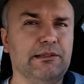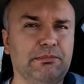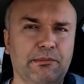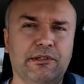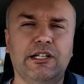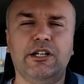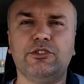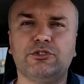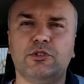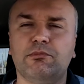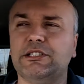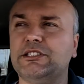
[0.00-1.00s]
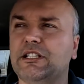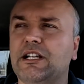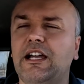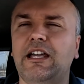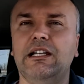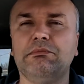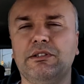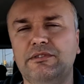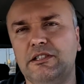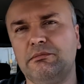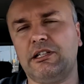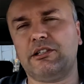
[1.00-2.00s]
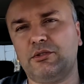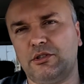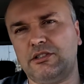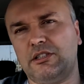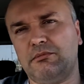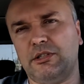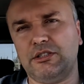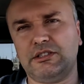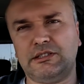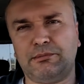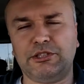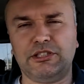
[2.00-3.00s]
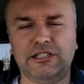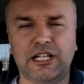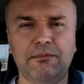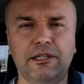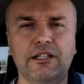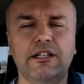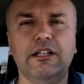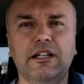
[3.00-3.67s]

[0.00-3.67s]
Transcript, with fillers: Напоминаю, что мастера, либо фирмы, которые занимаются запчастями,